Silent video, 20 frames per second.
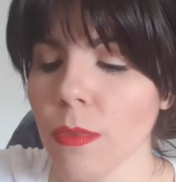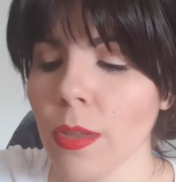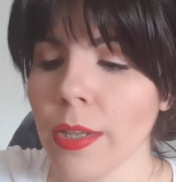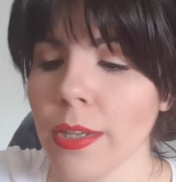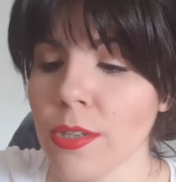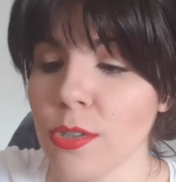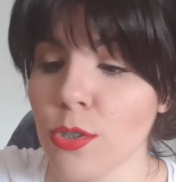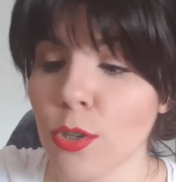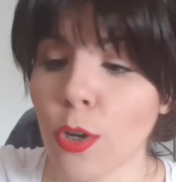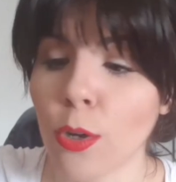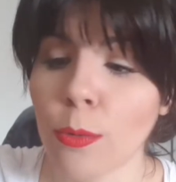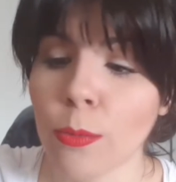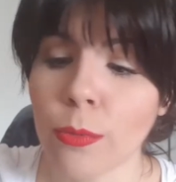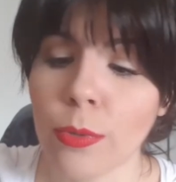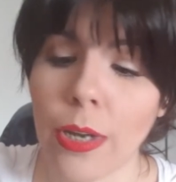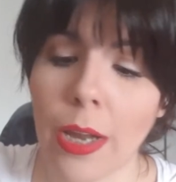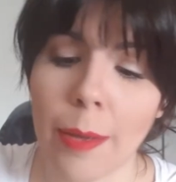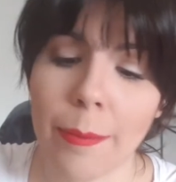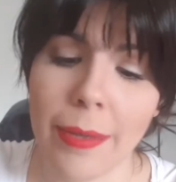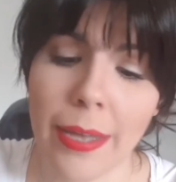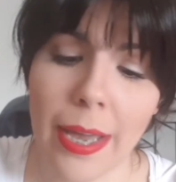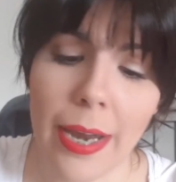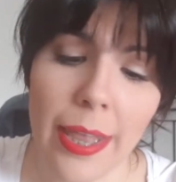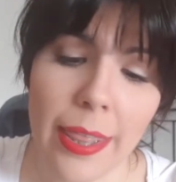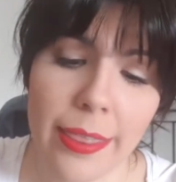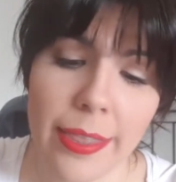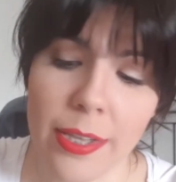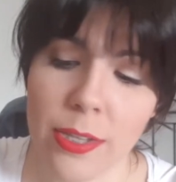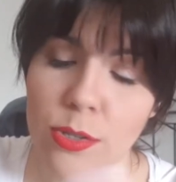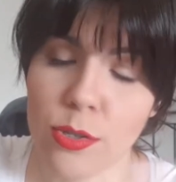Son
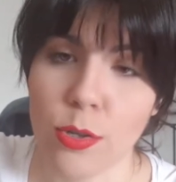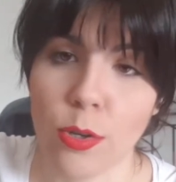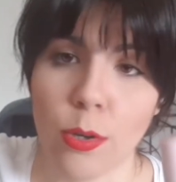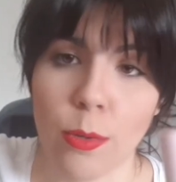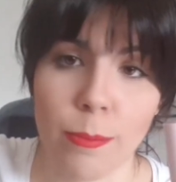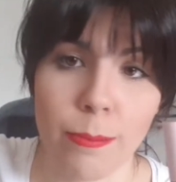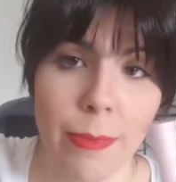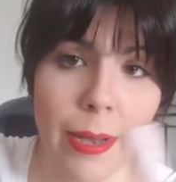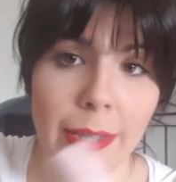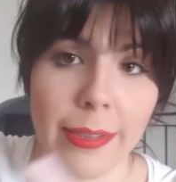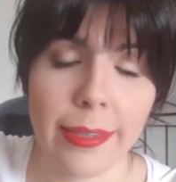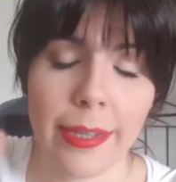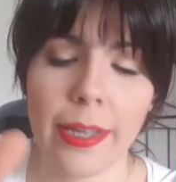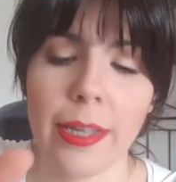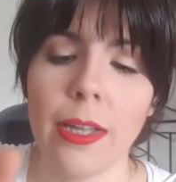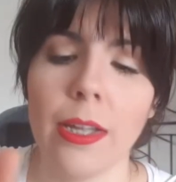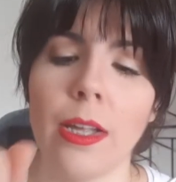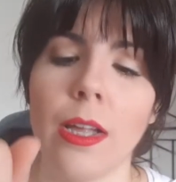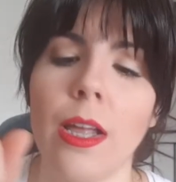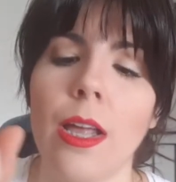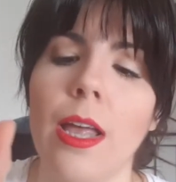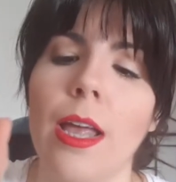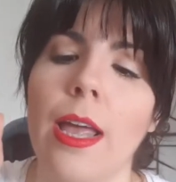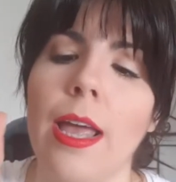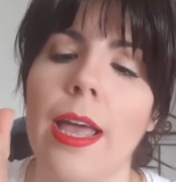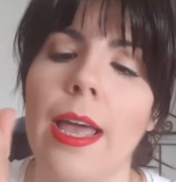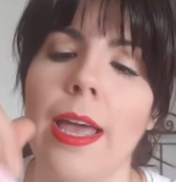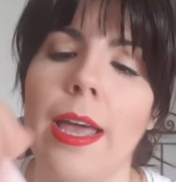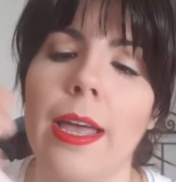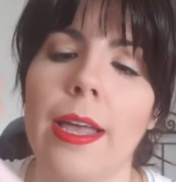labiales de estos mate
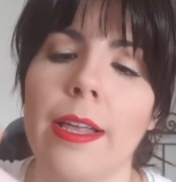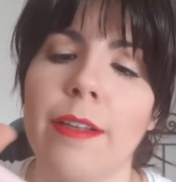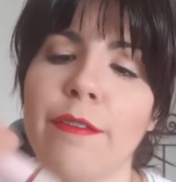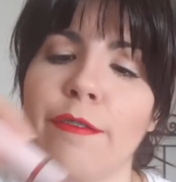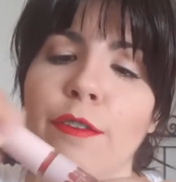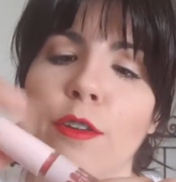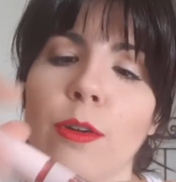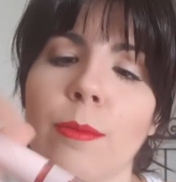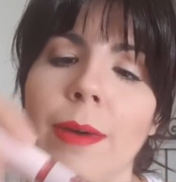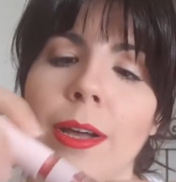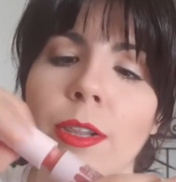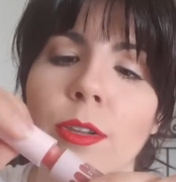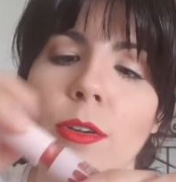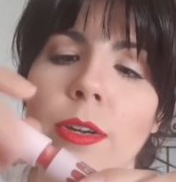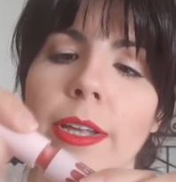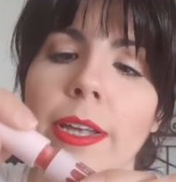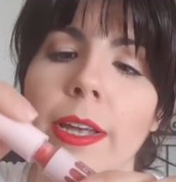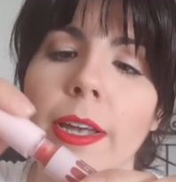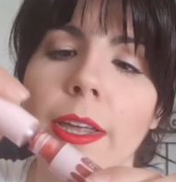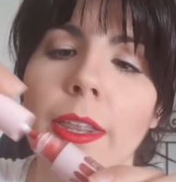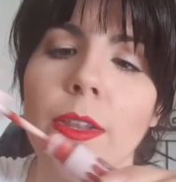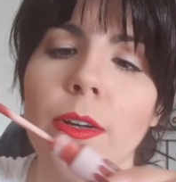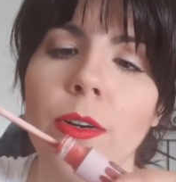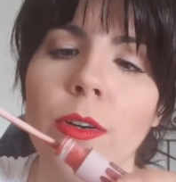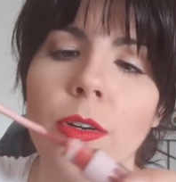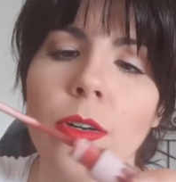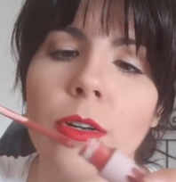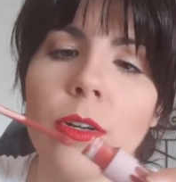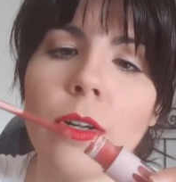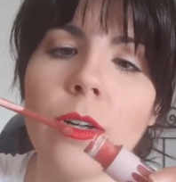en formato
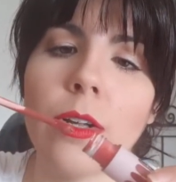líquido